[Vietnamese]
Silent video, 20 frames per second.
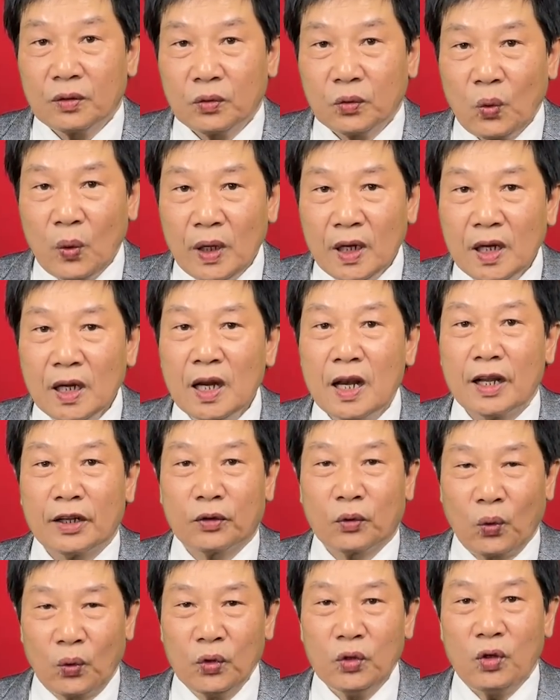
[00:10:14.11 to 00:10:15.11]
tuy là
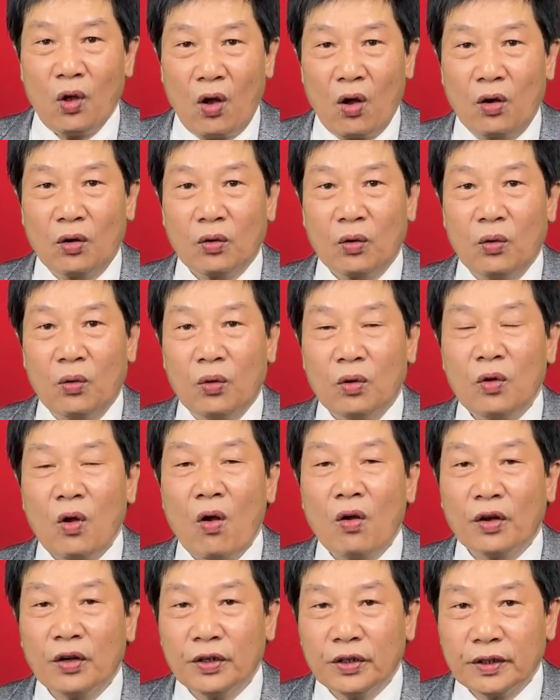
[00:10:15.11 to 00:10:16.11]
tuổi thọ của
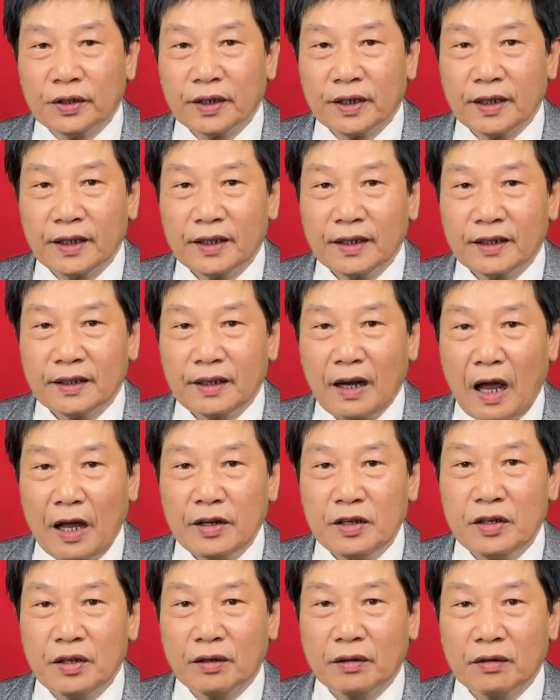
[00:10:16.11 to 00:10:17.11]
con người đã
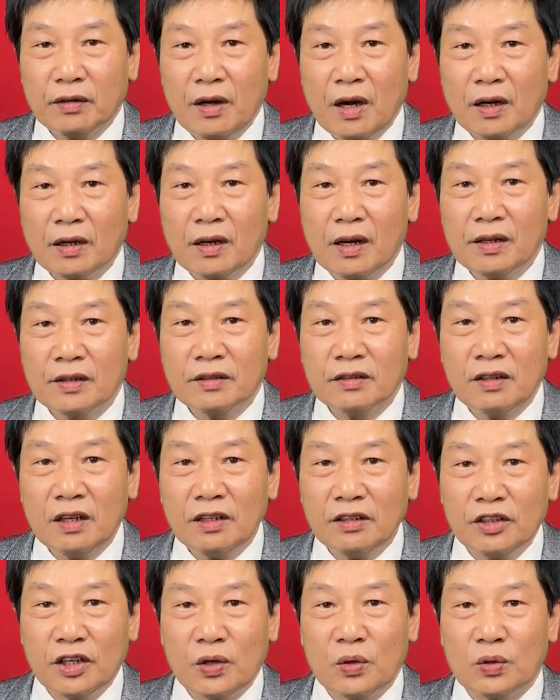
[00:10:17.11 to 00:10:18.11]
được nâng lên
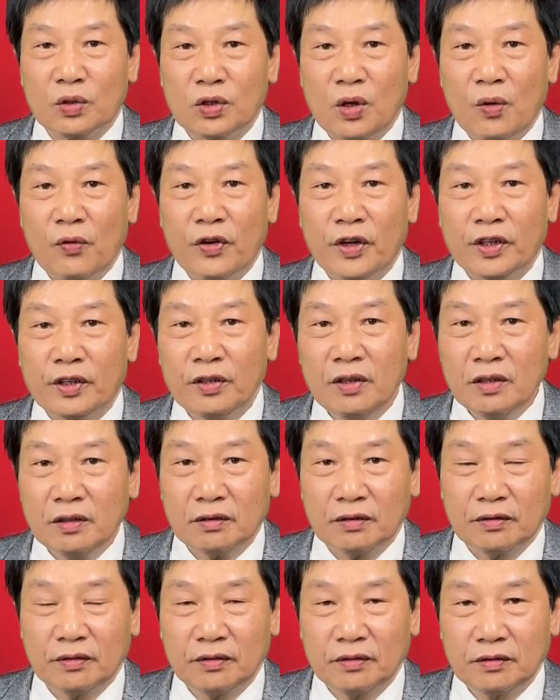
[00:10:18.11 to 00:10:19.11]
rất nhiều so với trước
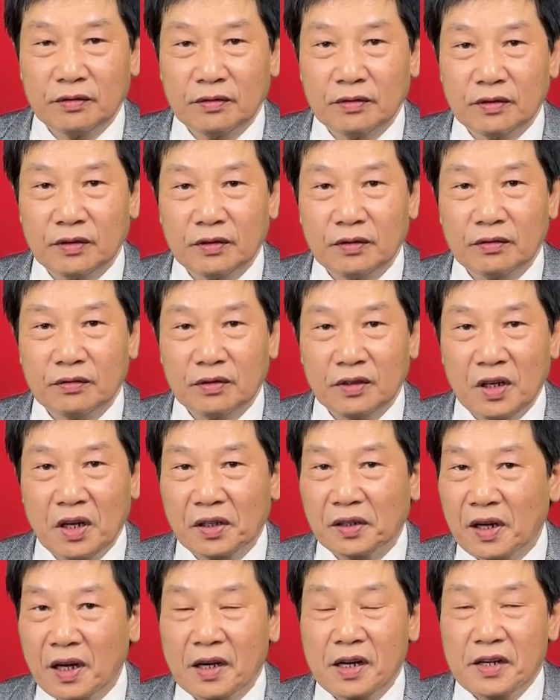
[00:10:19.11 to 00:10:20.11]

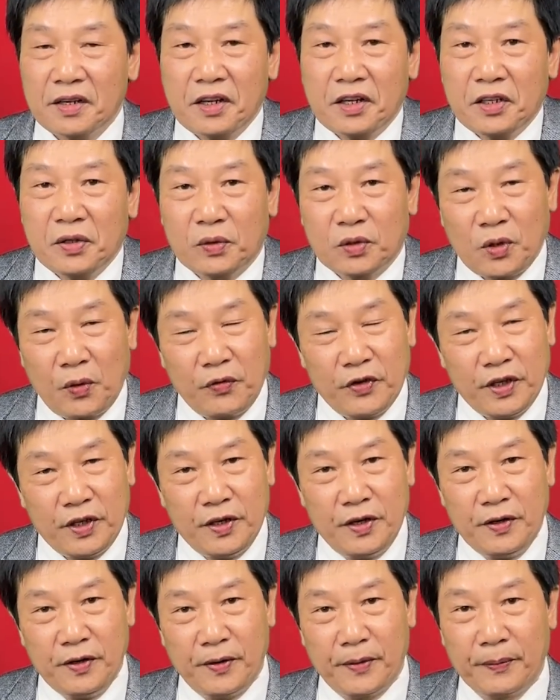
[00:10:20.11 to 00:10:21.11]
được nâng lên rất nhiều so với
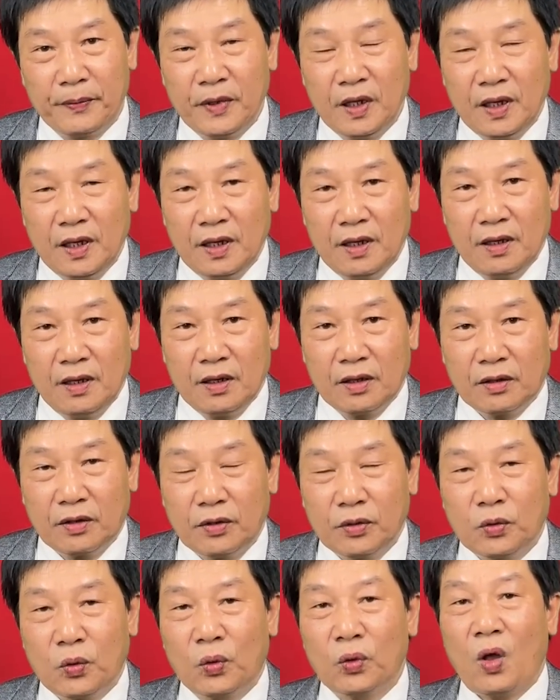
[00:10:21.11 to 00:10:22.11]
trước rồi
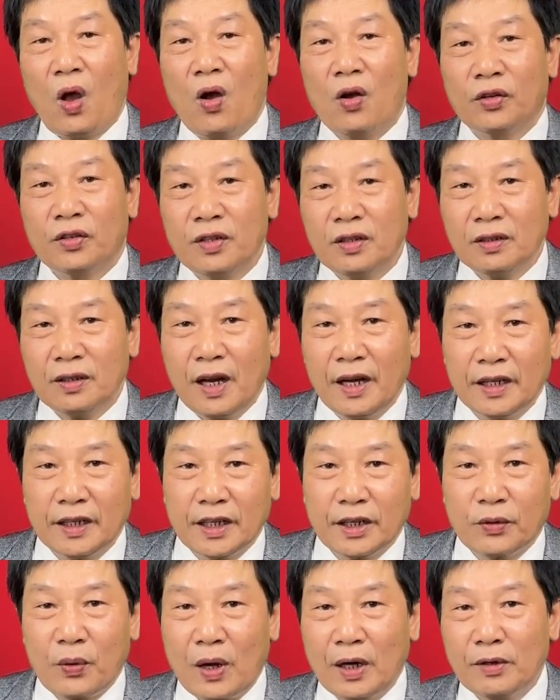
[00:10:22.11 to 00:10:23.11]
Chứ tuổi thọ trước đây
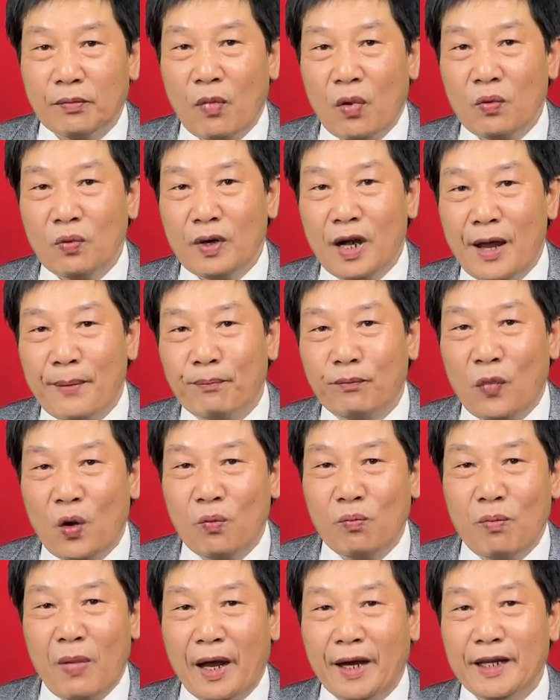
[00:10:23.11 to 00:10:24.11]
thì khoảng 45,
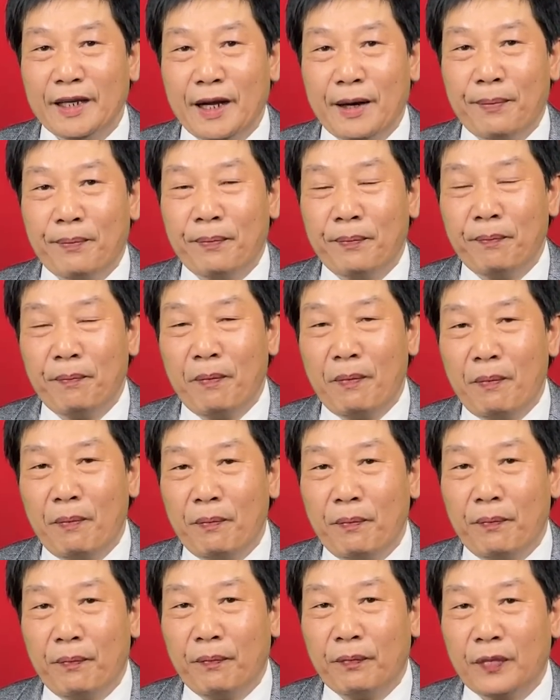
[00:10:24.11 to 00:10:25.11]
47, 5,
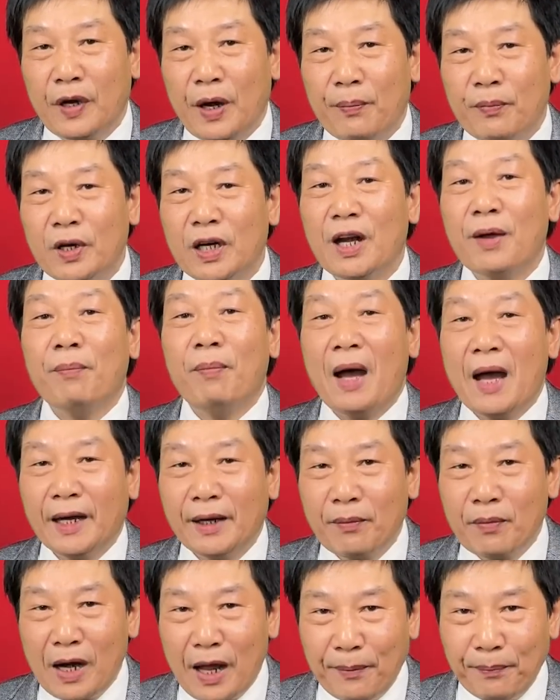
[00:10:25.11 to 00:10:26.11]
50, 53,
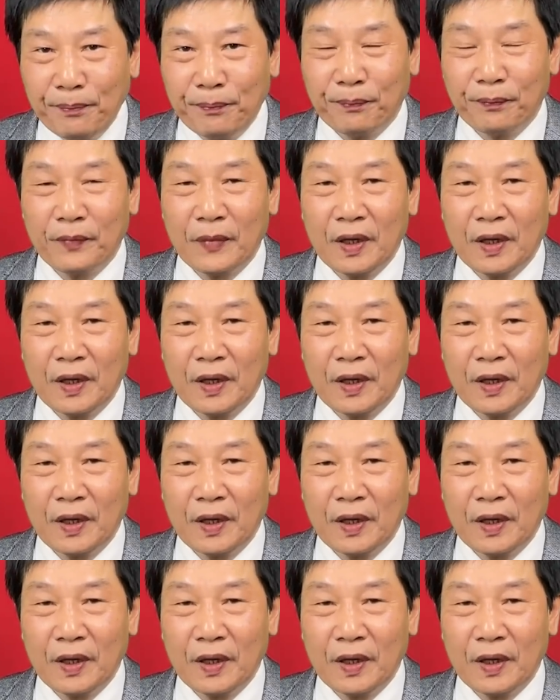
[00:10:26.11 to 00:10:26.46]
55